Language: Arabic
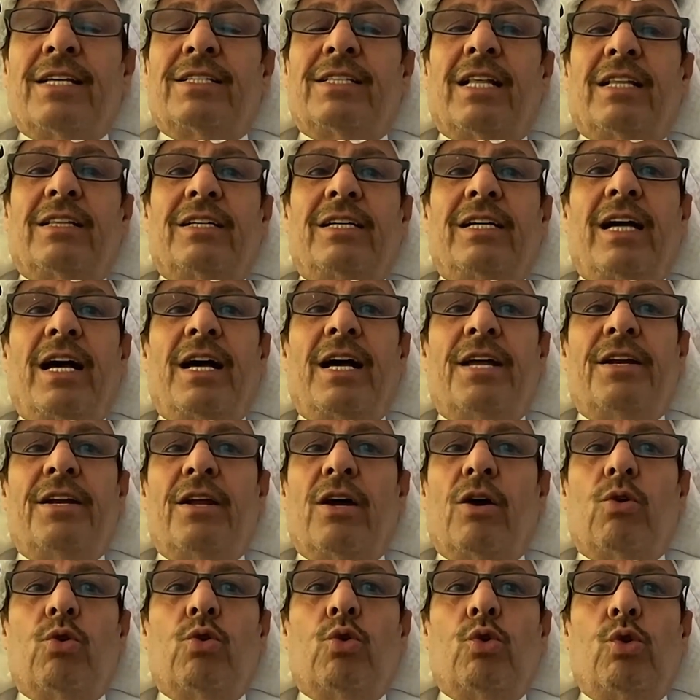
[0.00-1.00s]
نستطيع ان
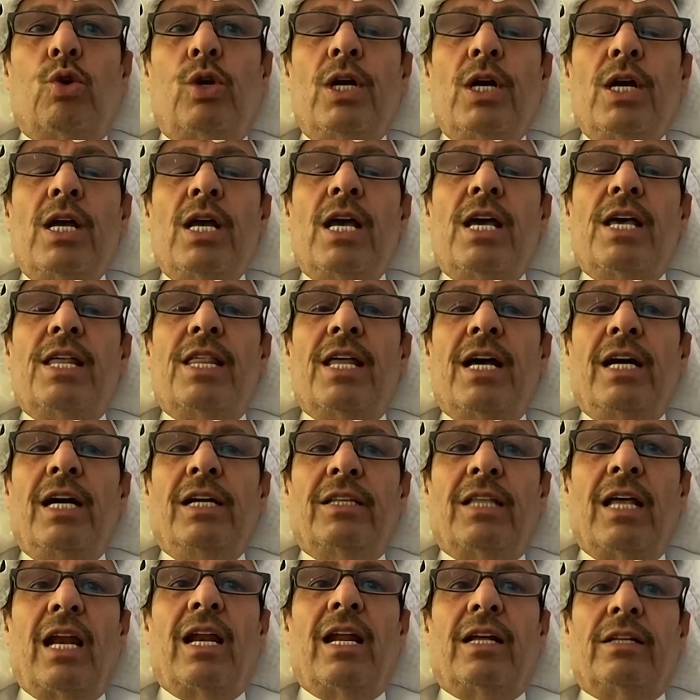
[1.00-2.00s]
نقول اذا
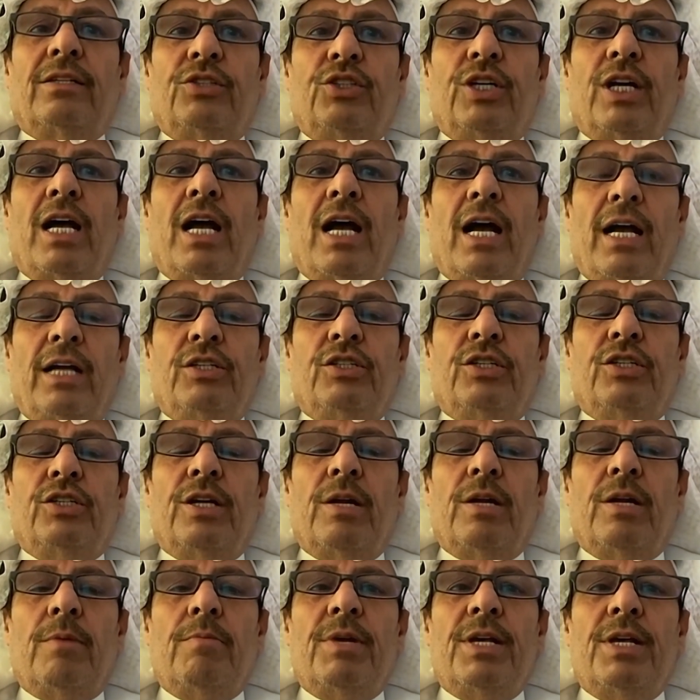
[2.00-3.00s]
احتلت جهه
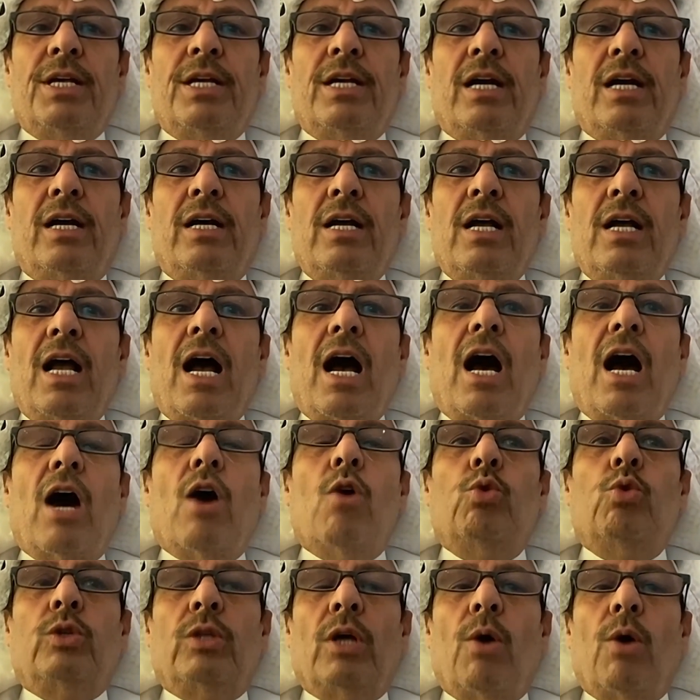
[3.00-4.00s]
اجنبيه
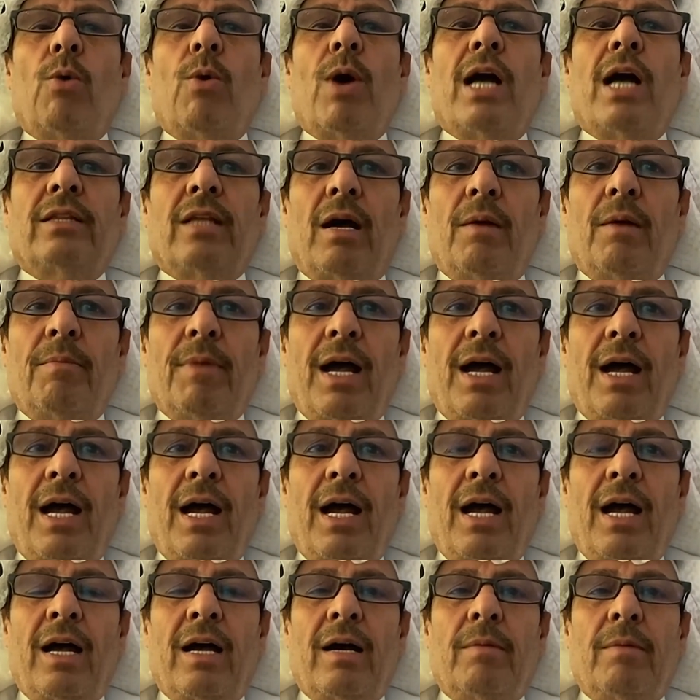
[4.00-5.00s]
او تواطى
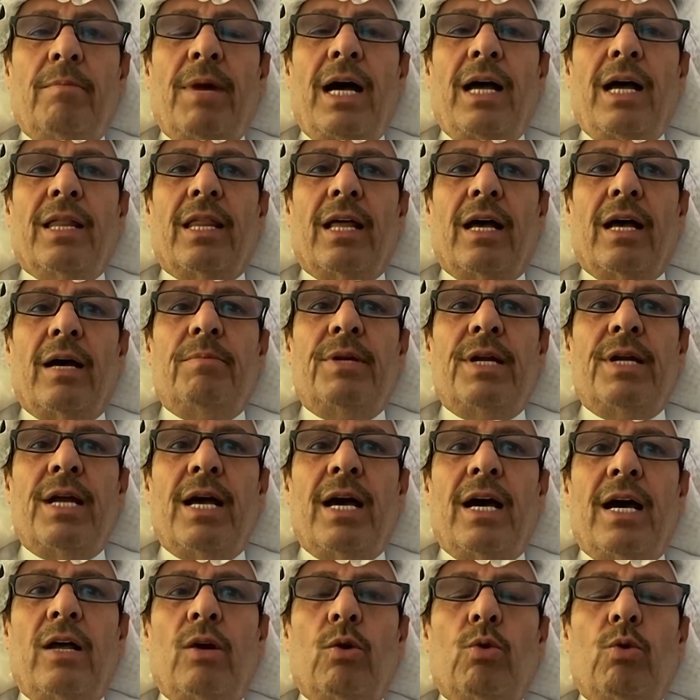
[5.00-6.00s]
معها بعض
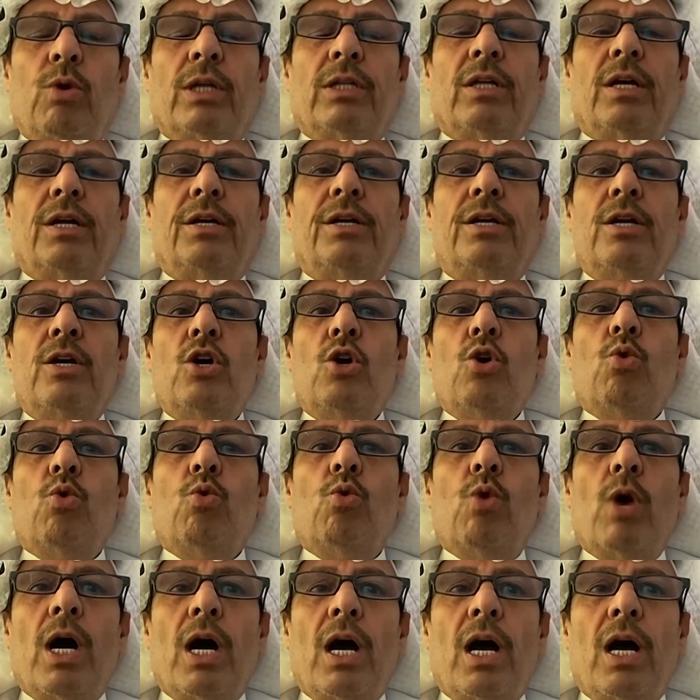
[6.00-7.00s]
ابناء الوطن
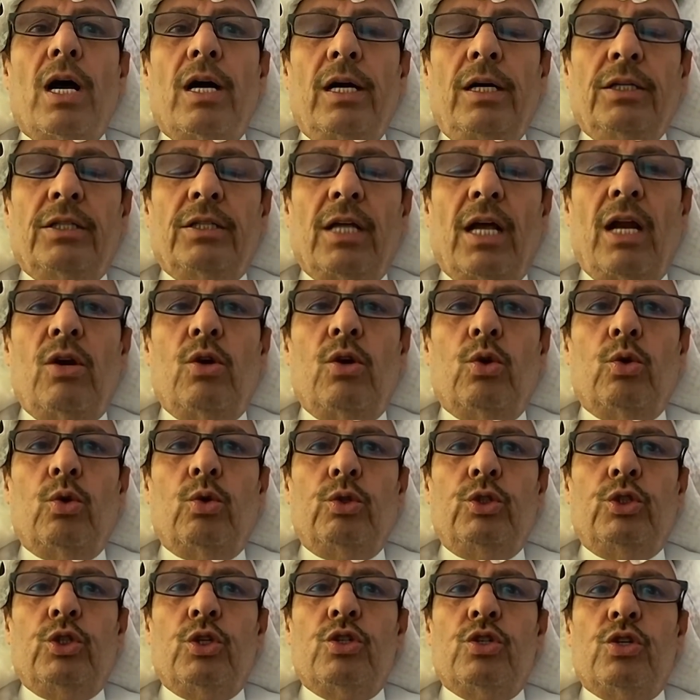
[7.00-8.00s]

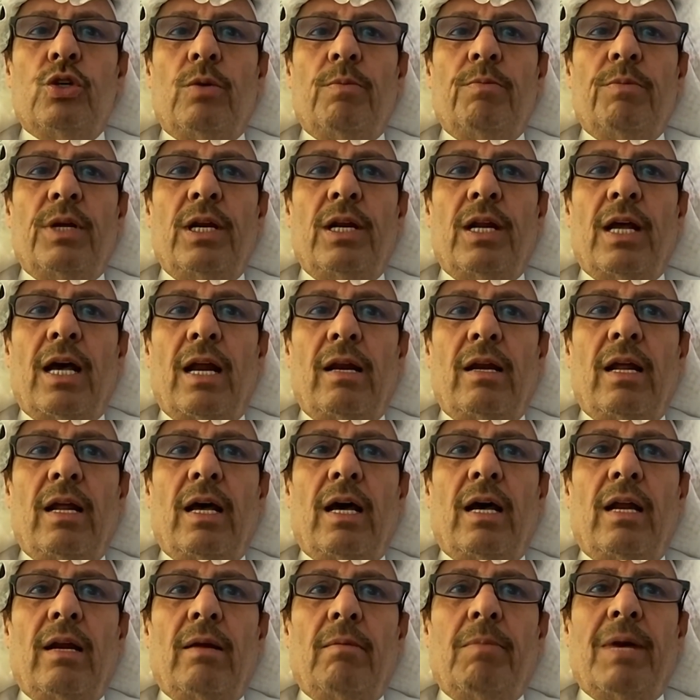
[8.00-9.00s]
واحتلوا جزء من
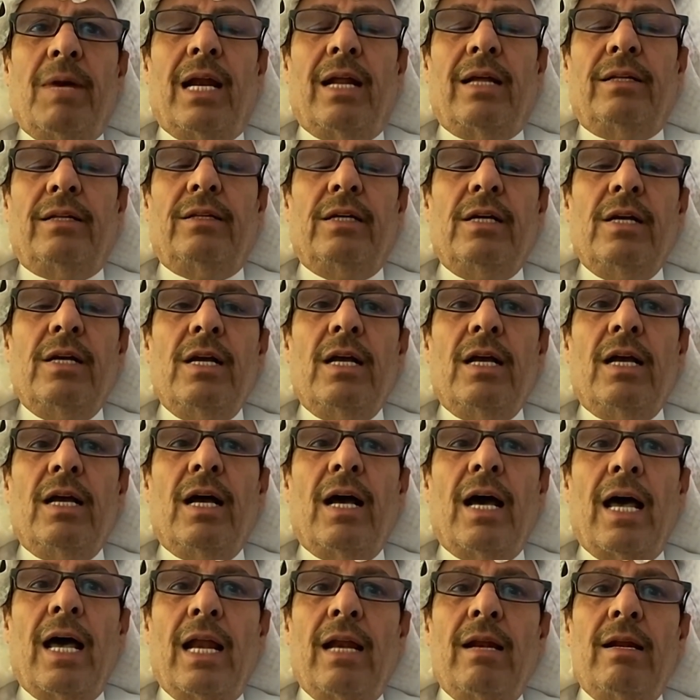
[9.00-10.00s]
البلد
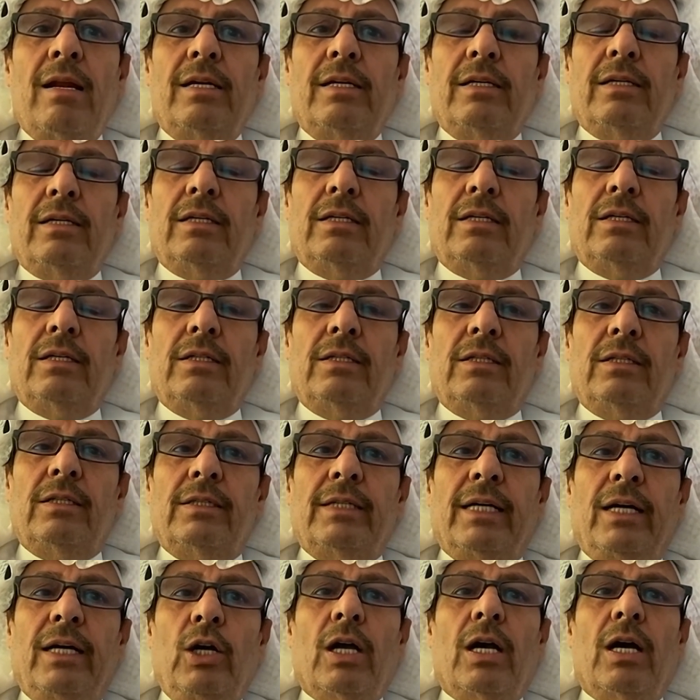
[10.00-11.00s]
هل آه،
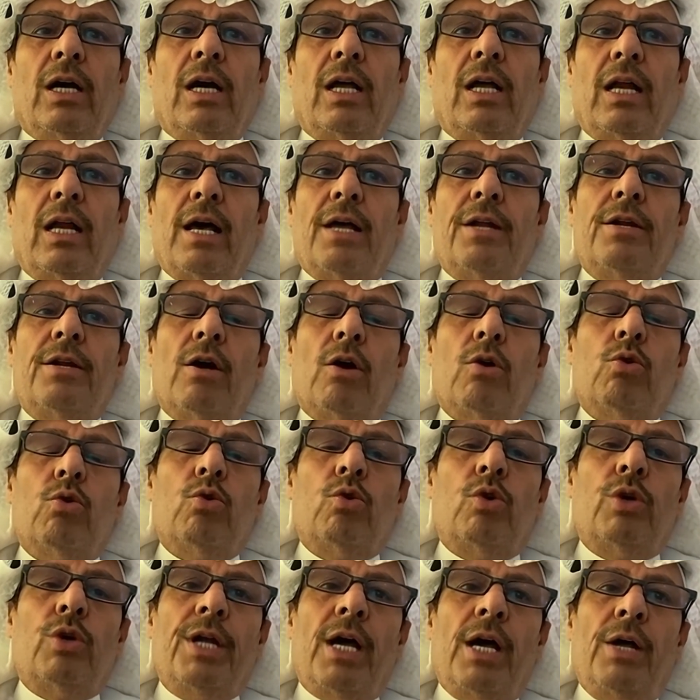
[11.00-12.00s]
يعقل ان
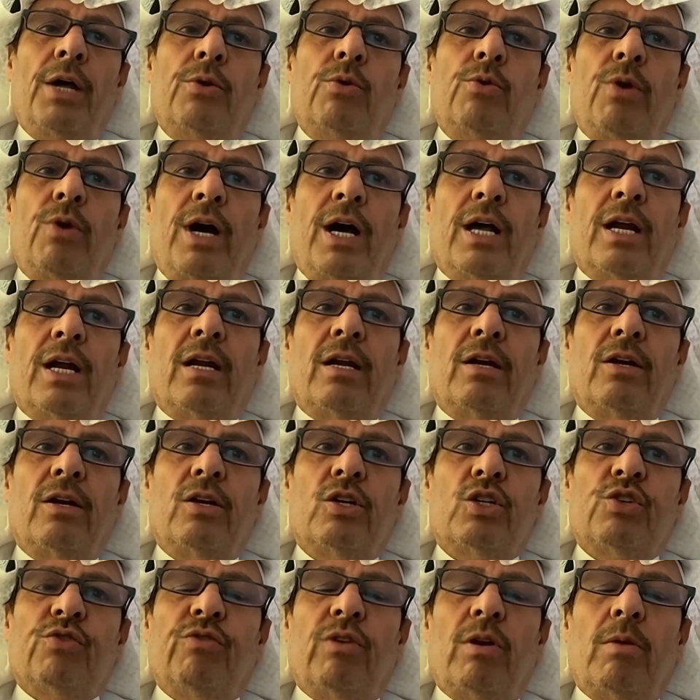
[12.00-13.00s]
نقول نحن نحرر
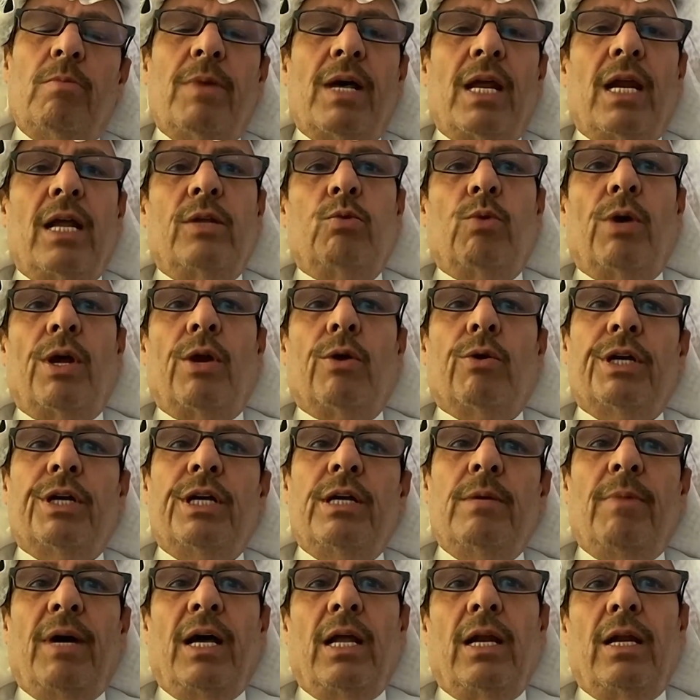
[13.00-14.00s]
نصف البلد
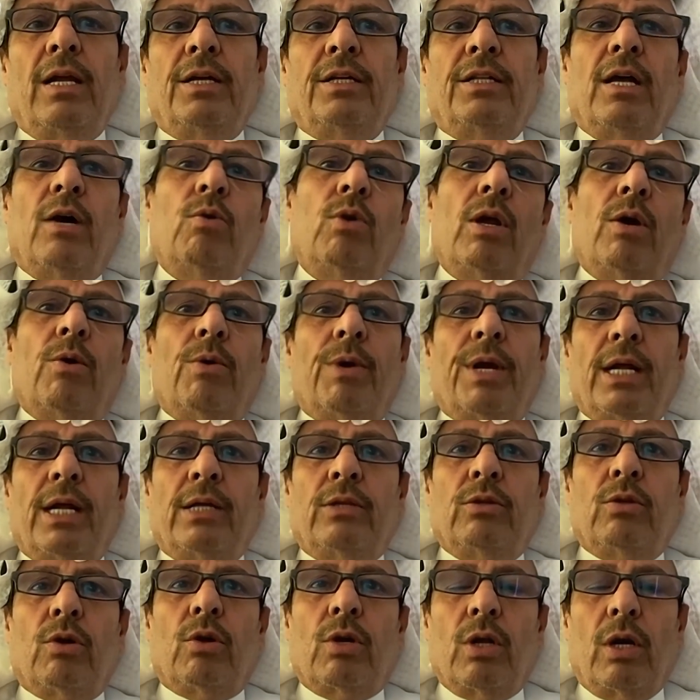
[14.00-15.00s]
ونقيم عليه دوله
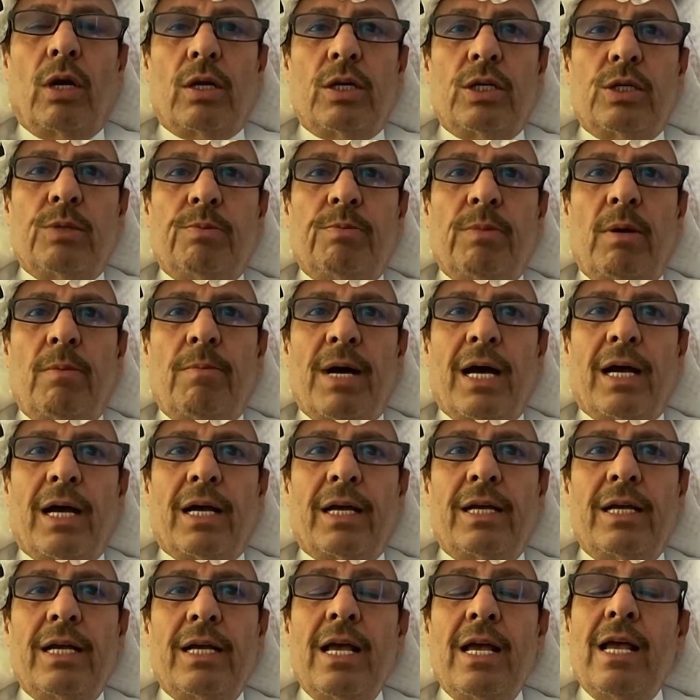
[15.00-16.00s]
ونترك القسم
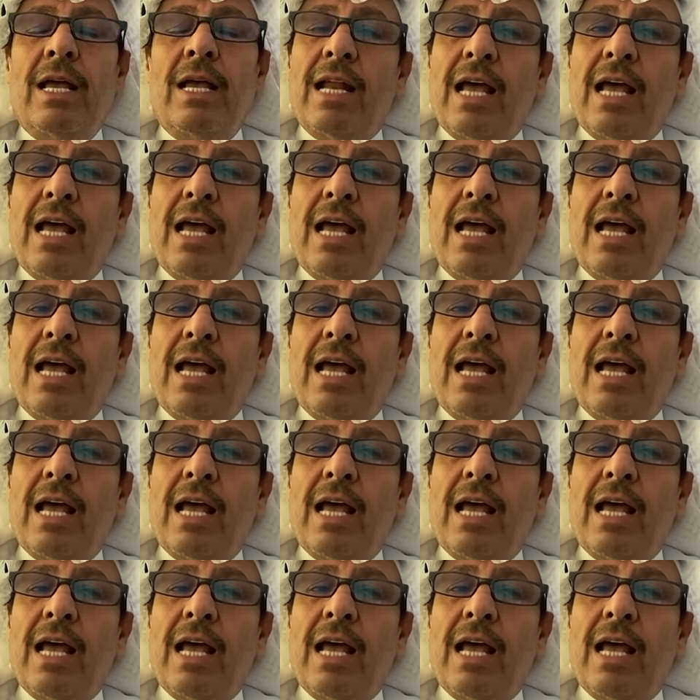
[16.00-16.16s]
الباقي؟